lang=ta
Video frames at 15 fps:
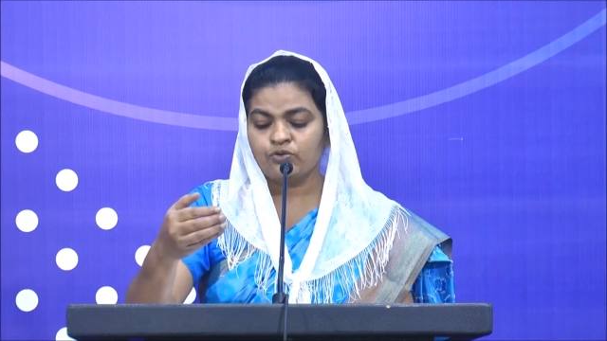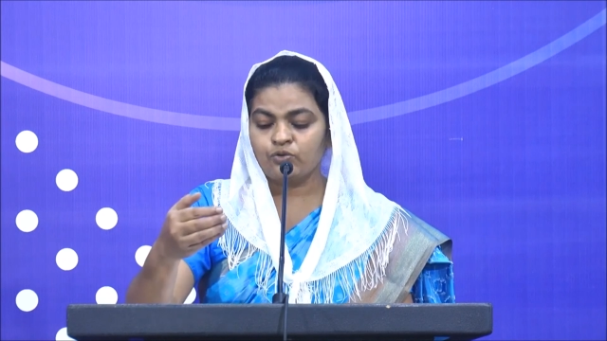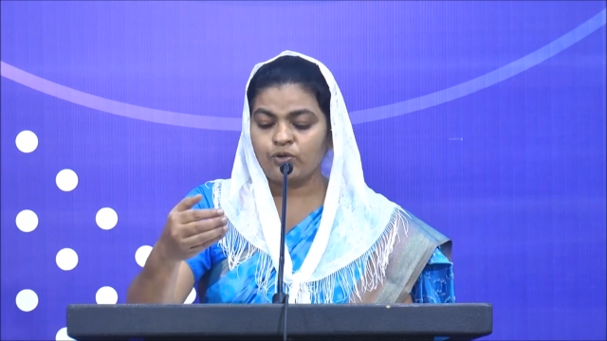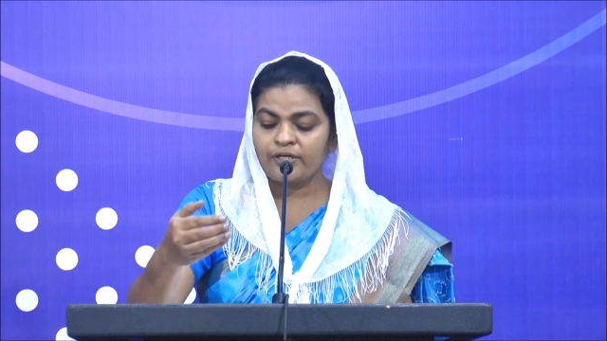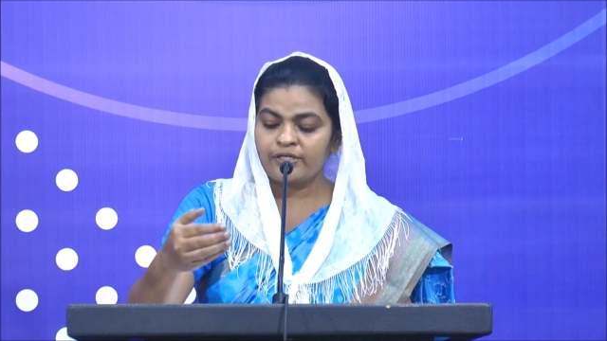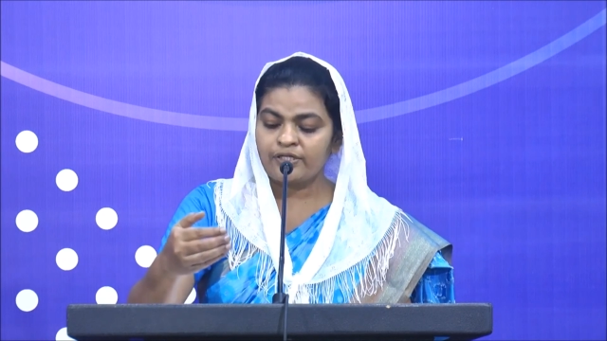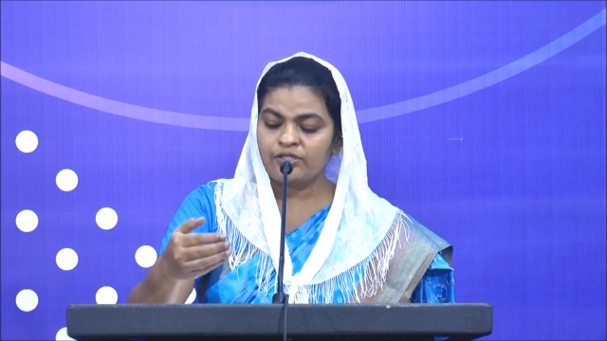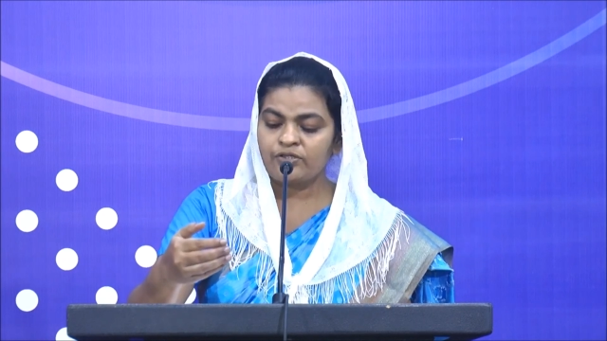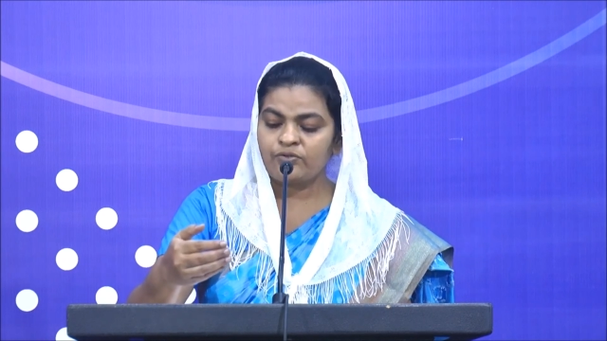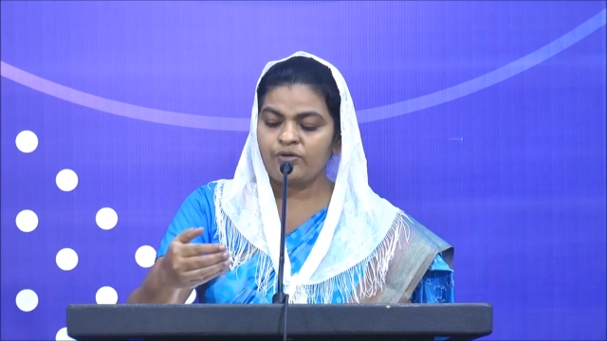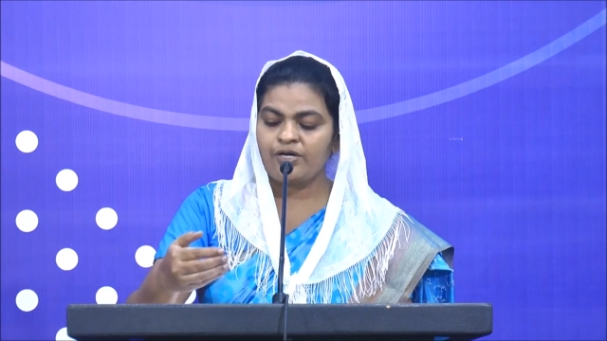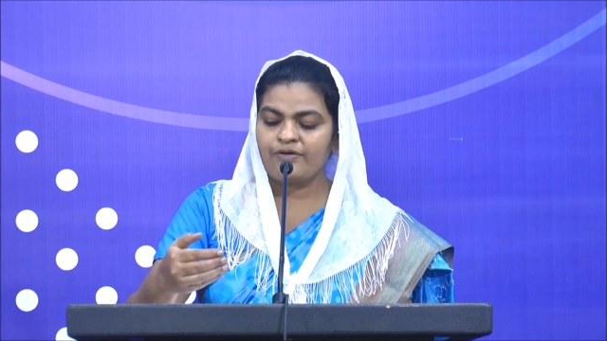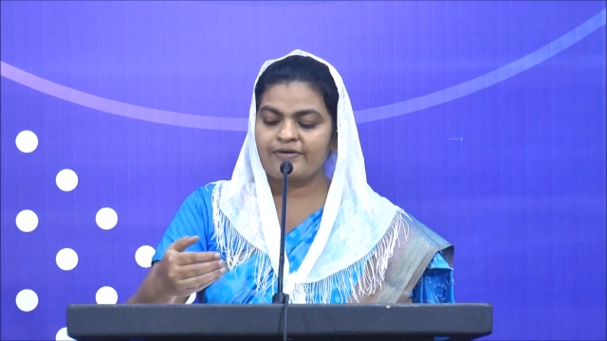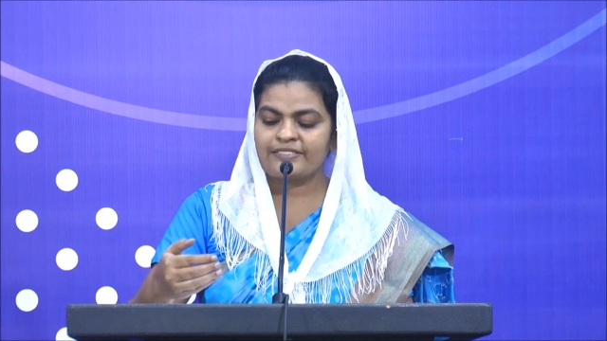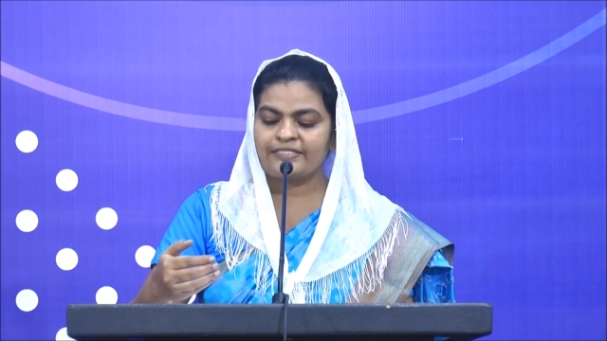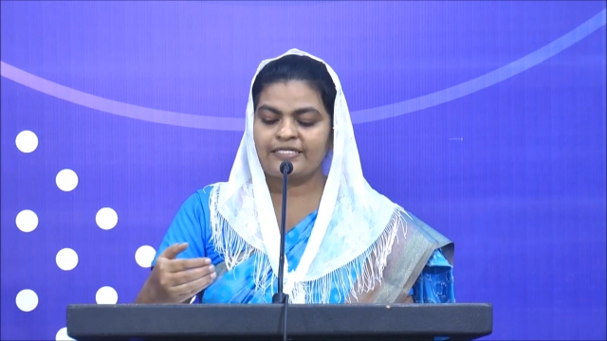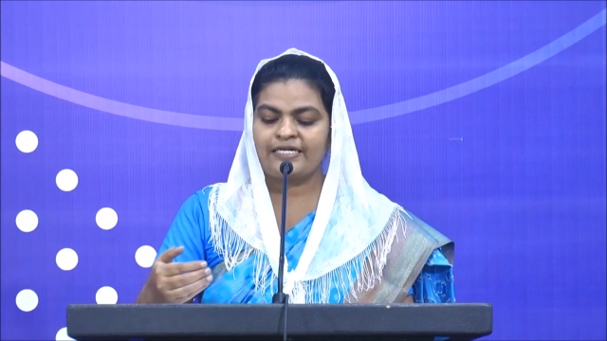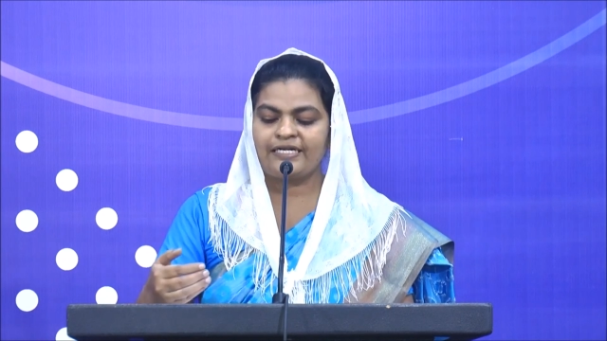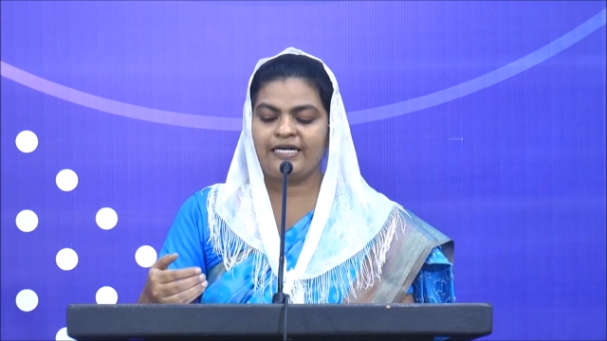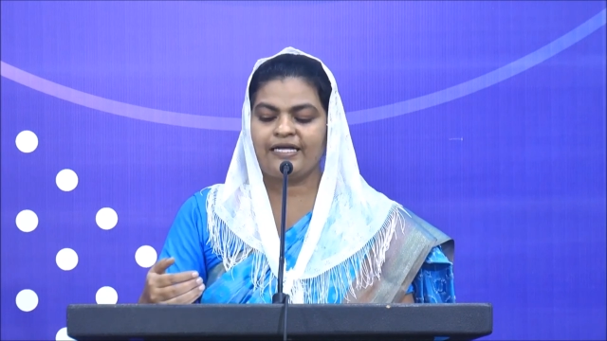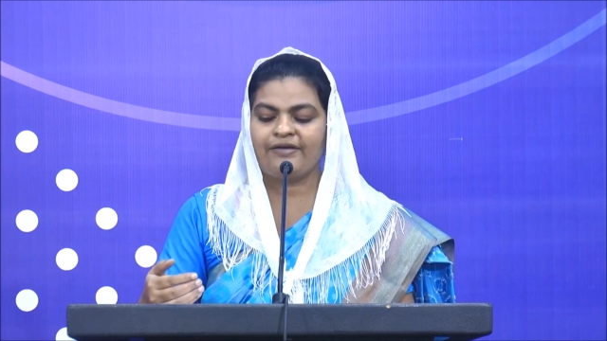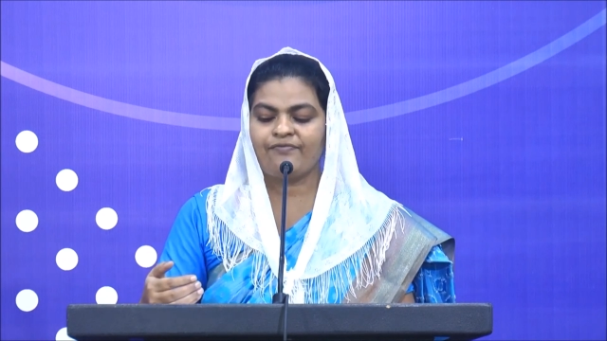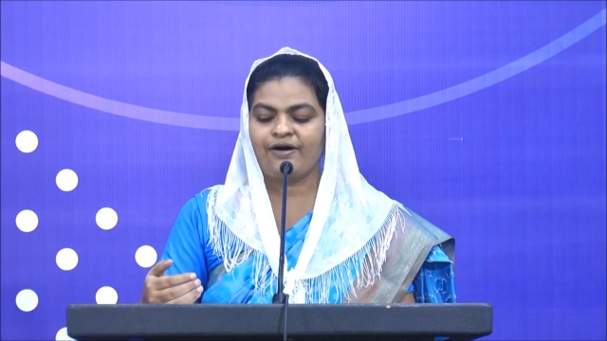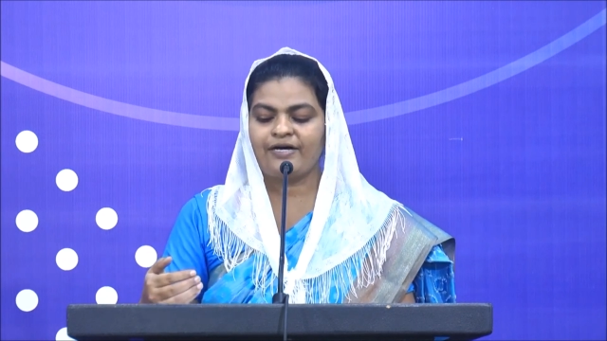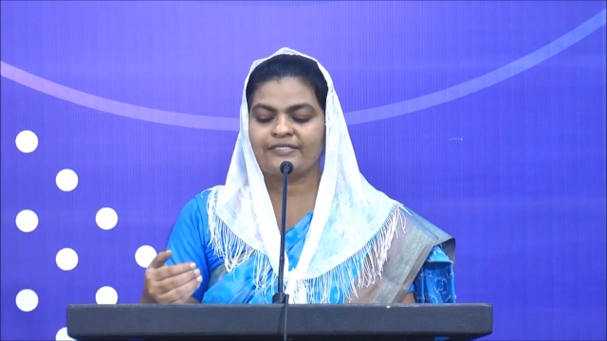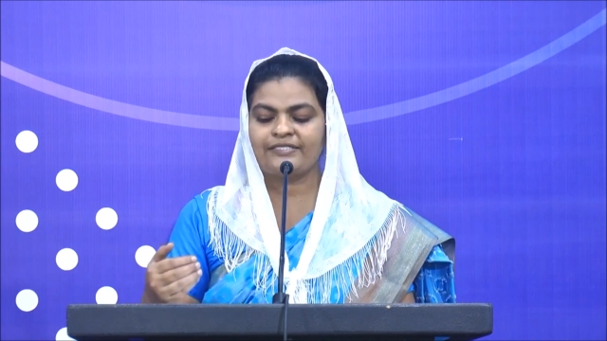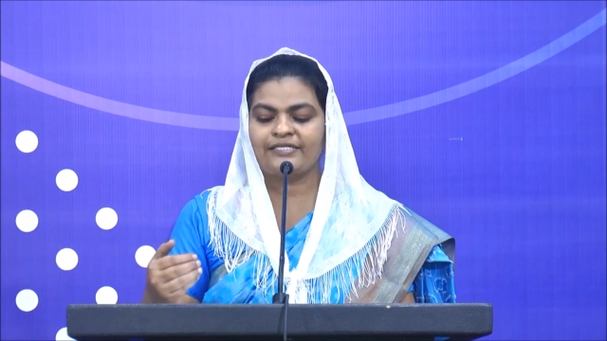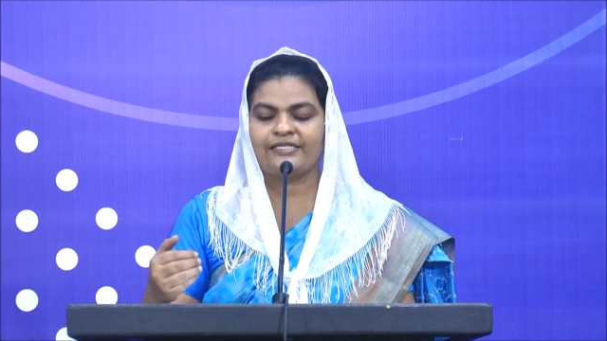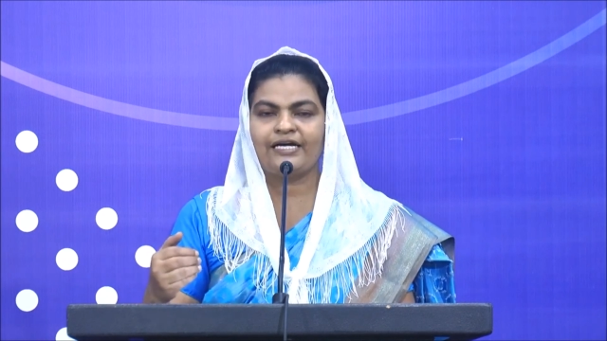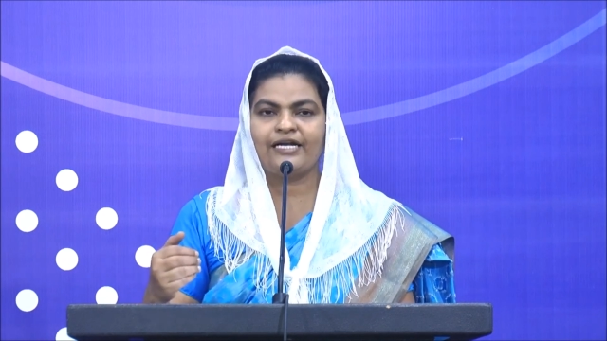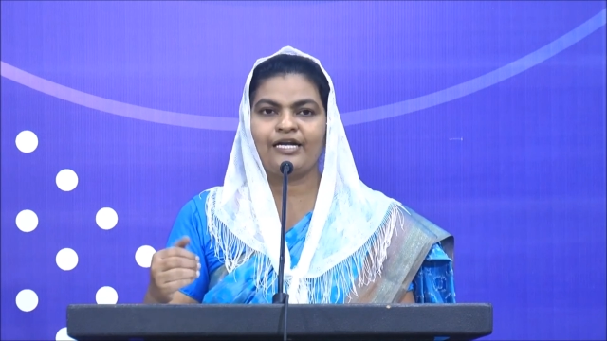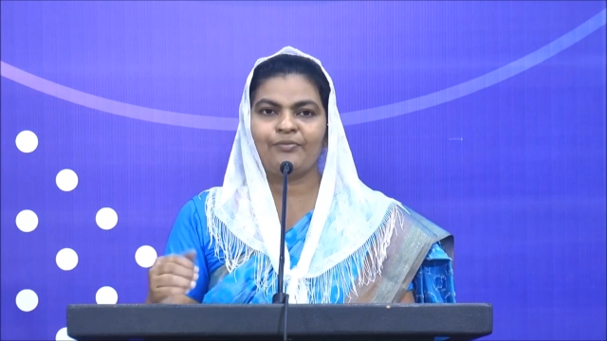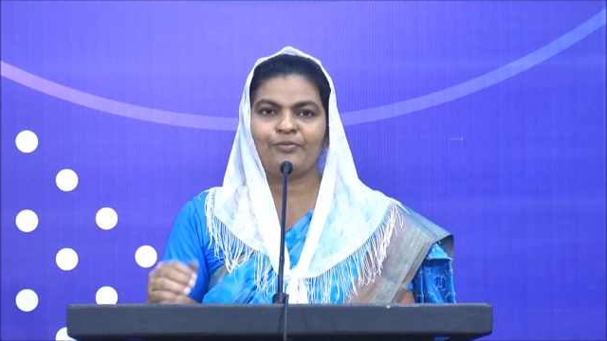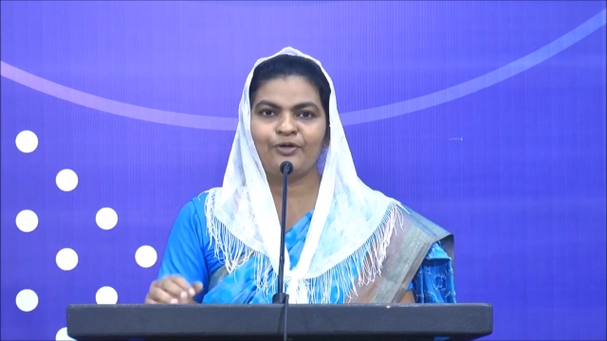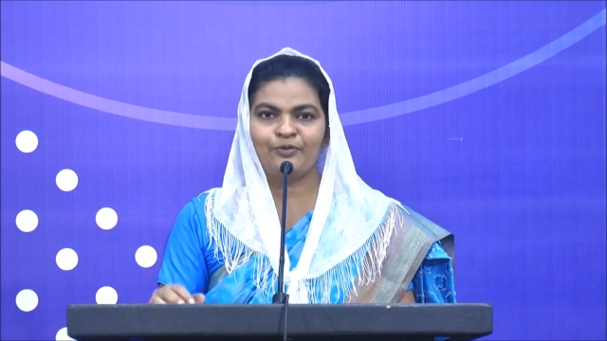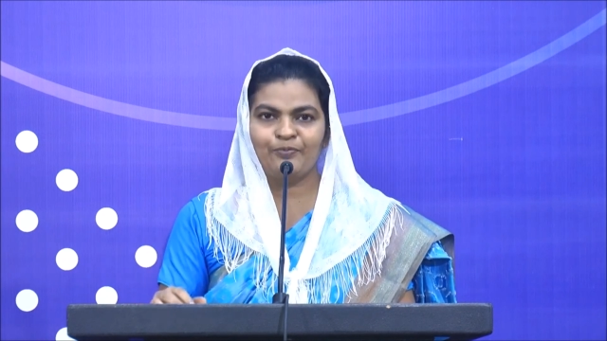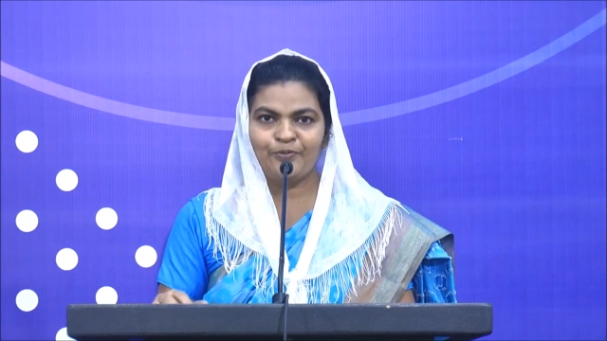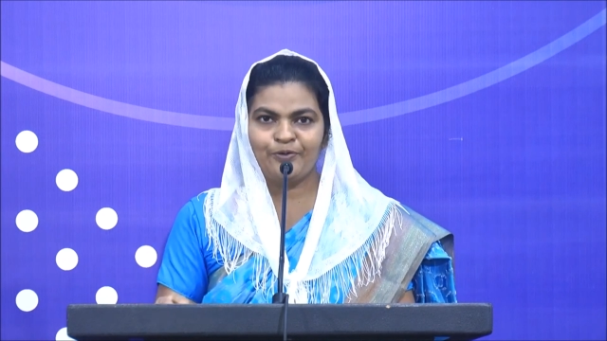தொடர்ந்து உள்ள வசனங்களை வாசித்தால் நமக்கு